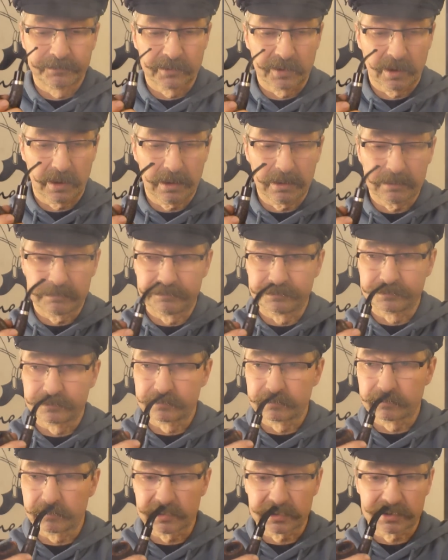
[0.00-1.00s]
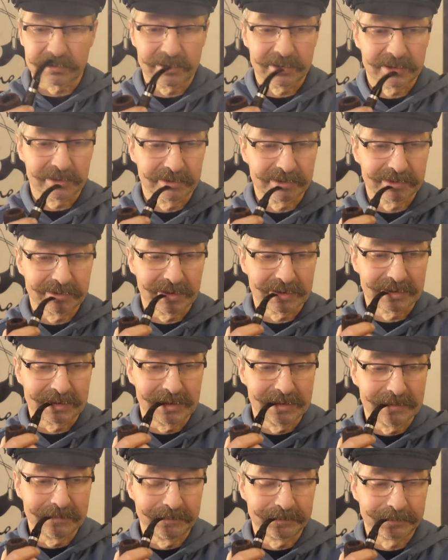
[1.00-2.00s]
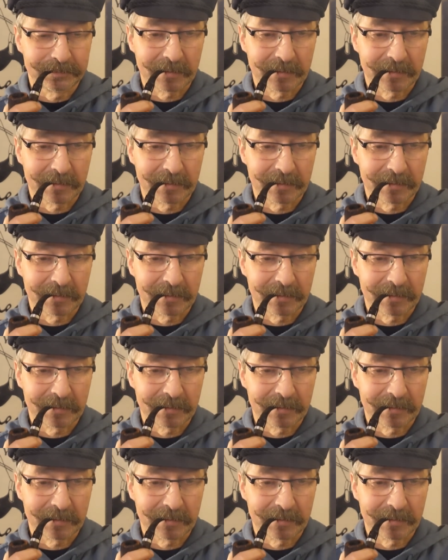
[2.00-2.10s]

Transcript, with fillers: Ja, was soll ich sonst erzählen?